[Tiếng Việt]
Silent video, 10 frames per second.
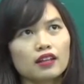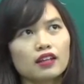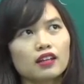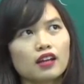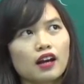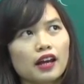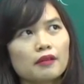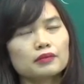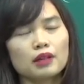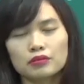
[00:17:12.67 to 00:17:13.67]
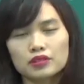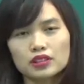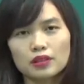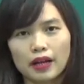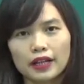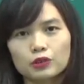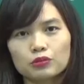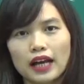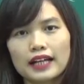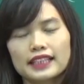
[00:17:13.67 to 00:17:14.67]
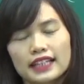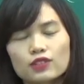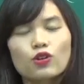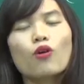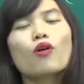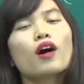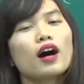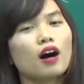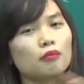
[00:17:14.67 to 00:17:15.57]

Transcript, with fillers: Thì các em trong trường hợp này chúng ta xét cho cô,